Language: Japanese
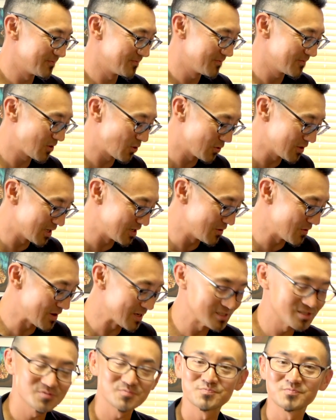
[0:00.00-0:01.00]
こんな
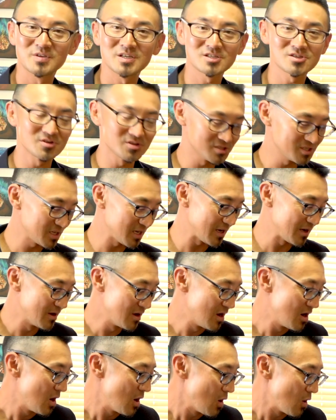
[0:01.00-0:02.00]
ニュアンス。で、その次
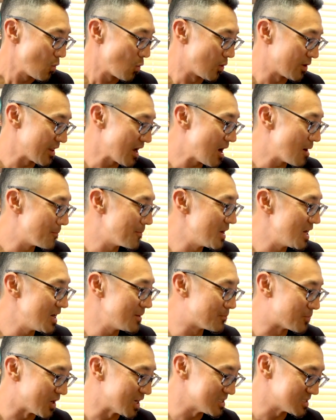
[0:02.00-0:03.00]
without me
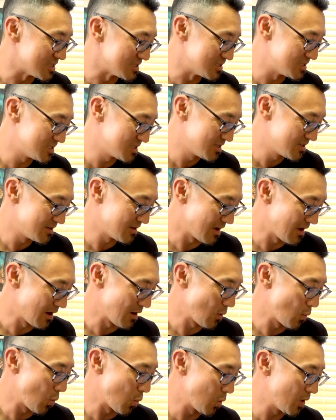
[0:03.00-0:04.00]
present、はい、
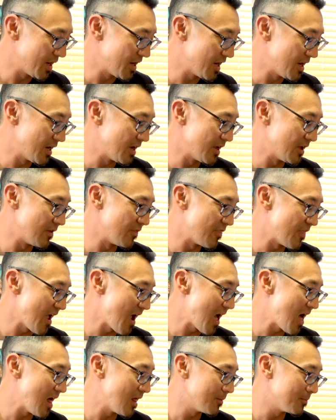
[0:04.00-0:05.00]

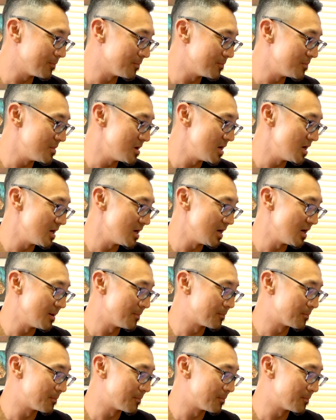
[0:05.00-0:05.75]
without me